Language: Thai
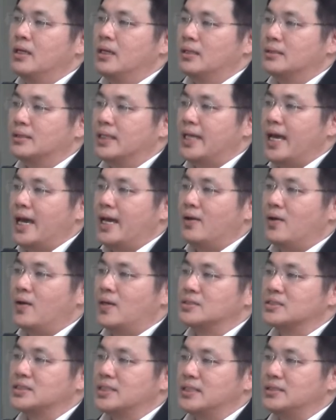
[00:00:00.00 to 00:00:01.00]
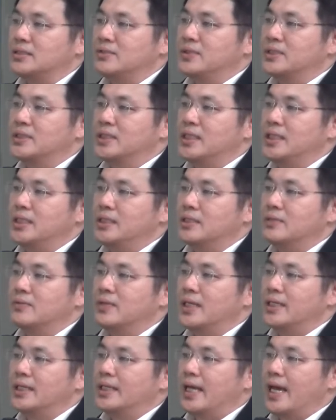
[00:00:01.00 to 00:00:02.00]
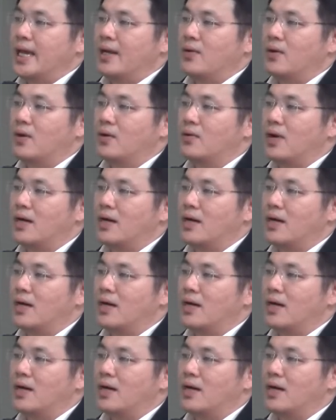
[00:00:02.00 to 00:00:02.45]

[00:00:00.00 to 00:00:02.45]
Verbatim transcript: ในแง่ของ selectivity หรือว่าในแง่ของ